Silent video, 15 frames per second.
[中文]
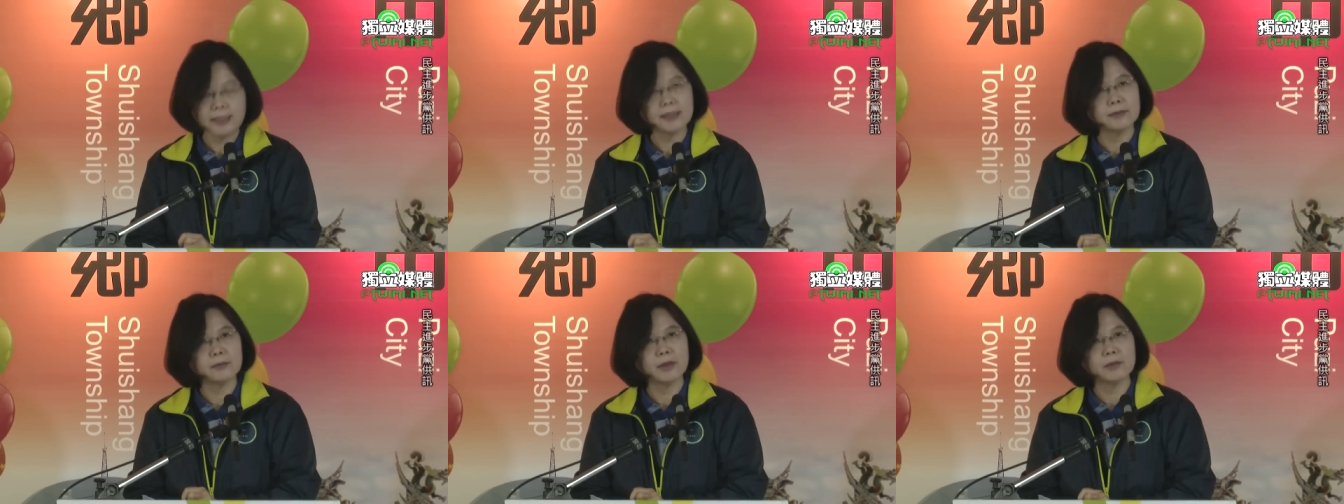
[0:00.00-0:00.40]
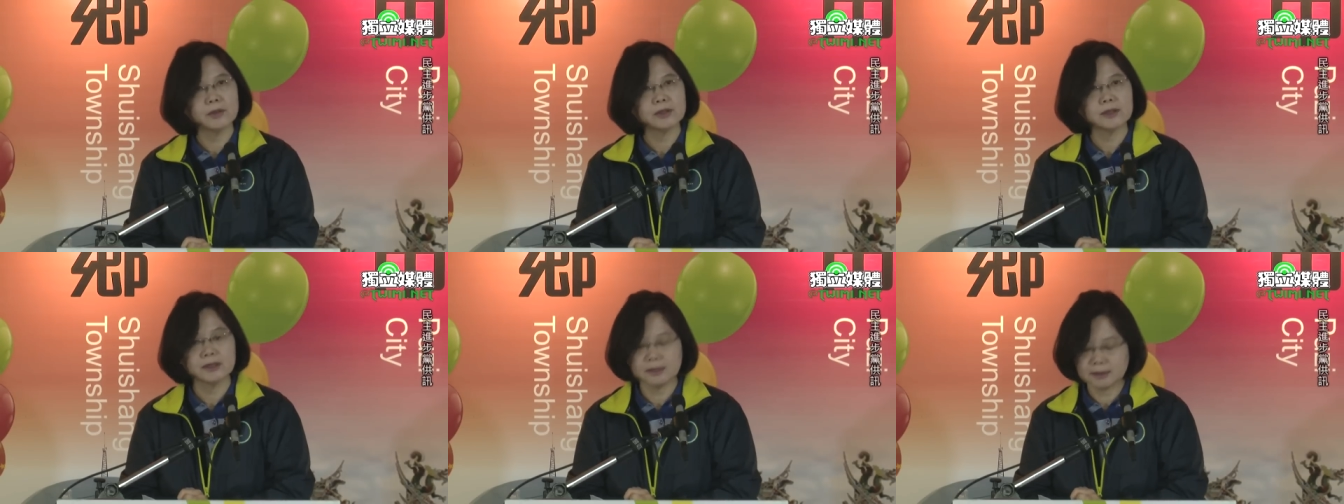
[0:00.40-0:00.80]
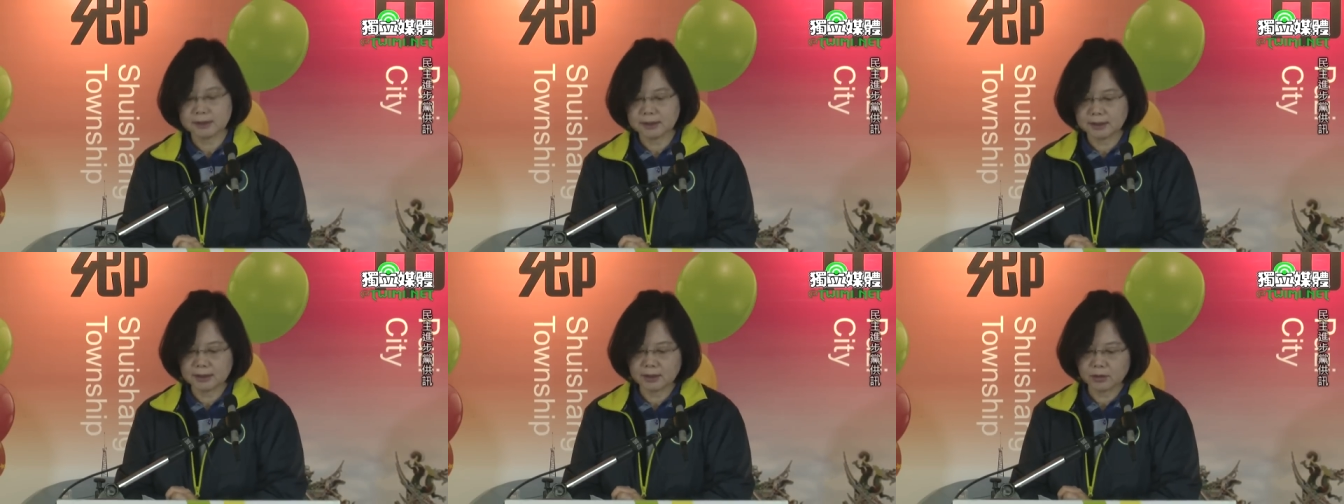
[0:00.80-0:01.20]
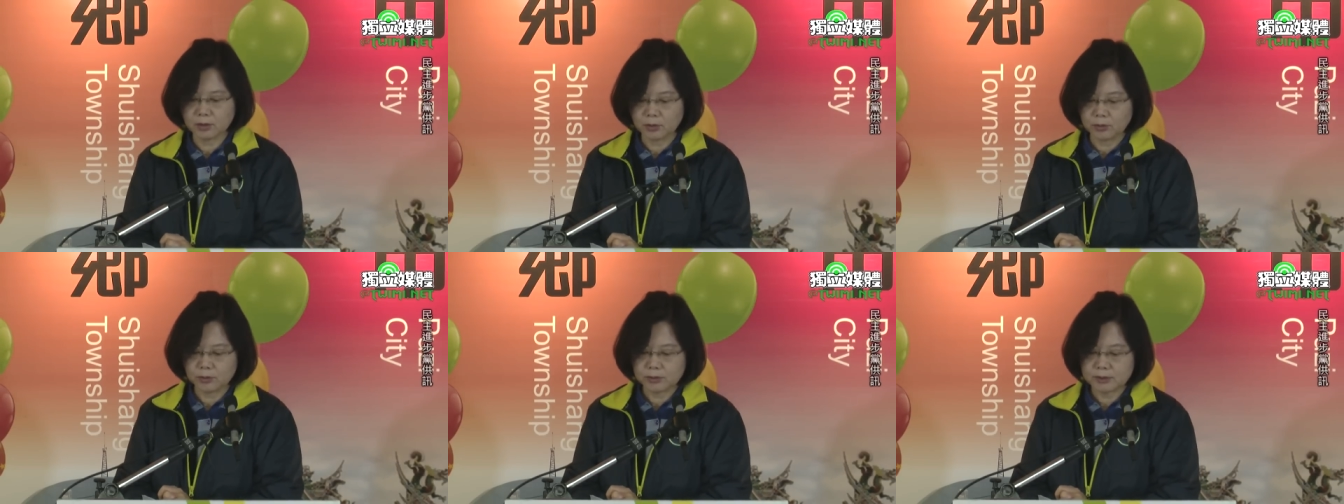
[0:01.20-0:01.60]
里面会设置一个
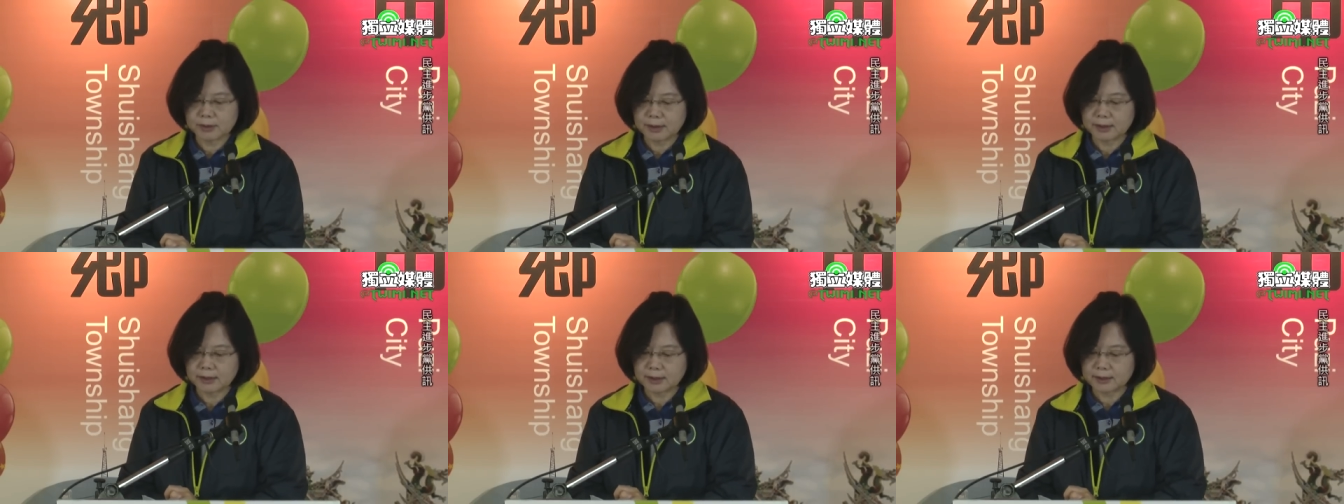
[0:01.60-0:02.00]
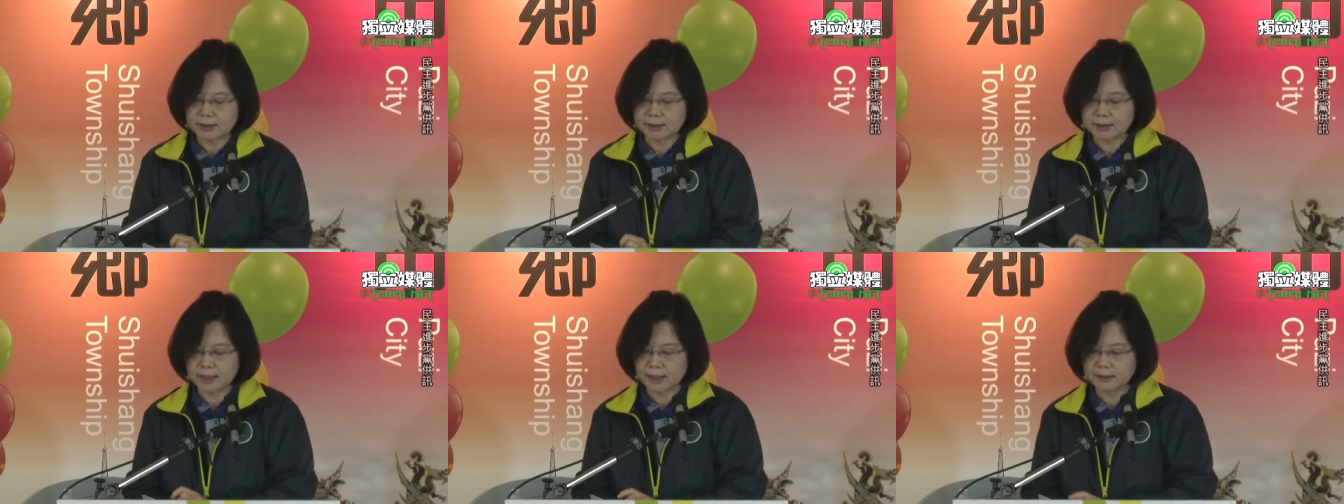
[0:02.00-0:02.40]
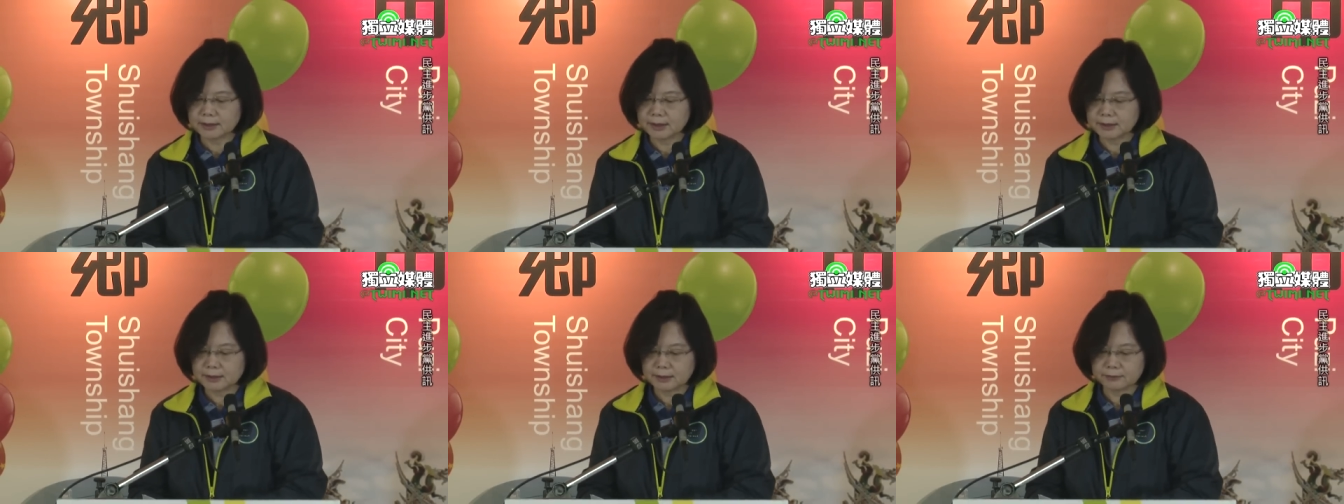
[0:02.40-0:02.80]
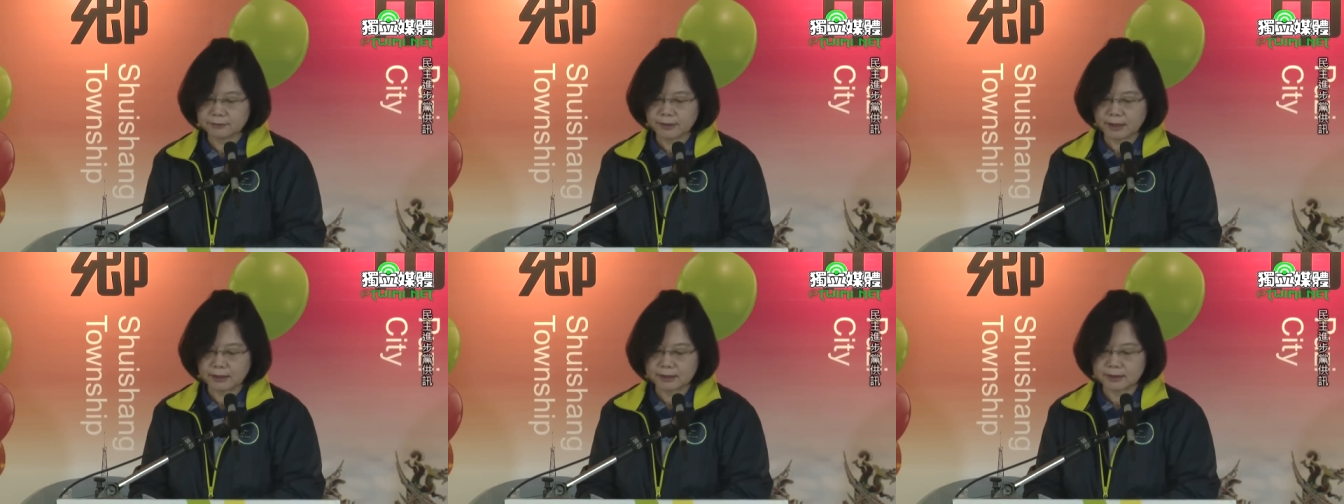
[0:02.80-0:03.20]
公正的食安认证
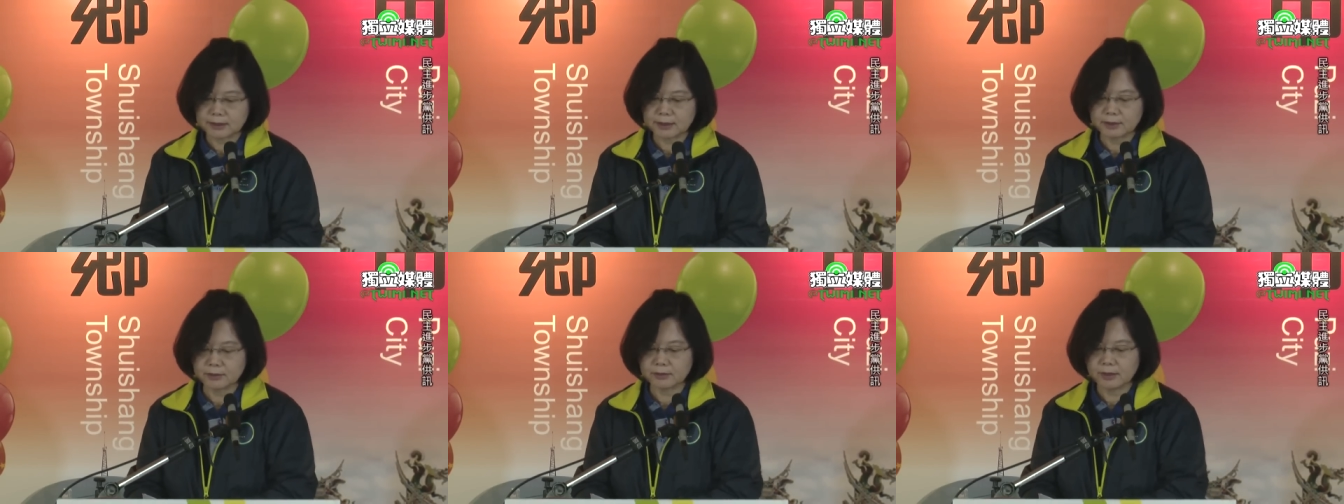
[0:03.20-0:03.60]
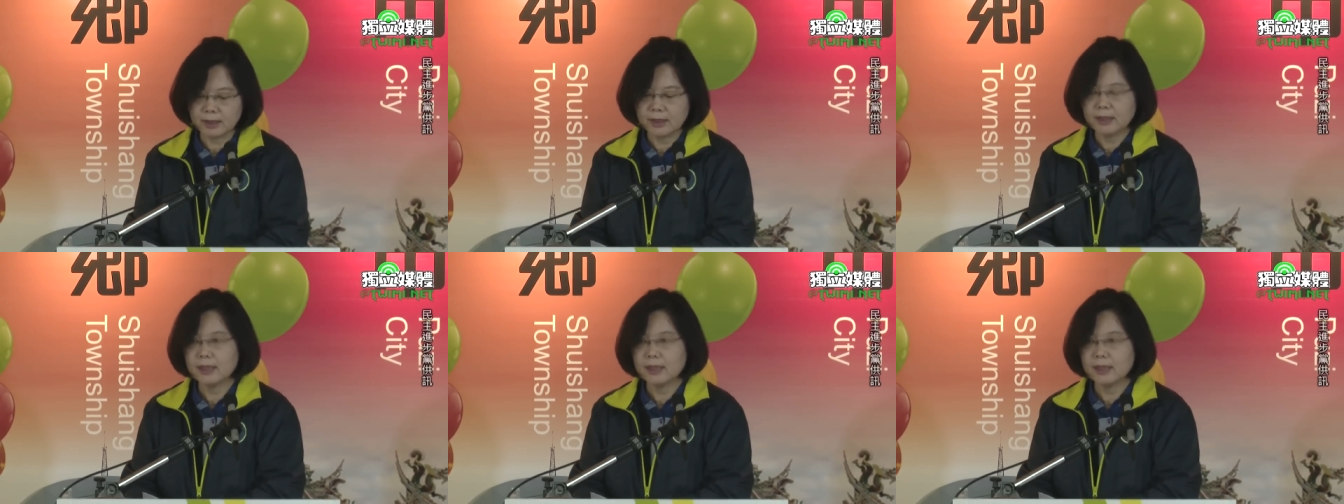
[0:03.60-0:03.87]
法人机构，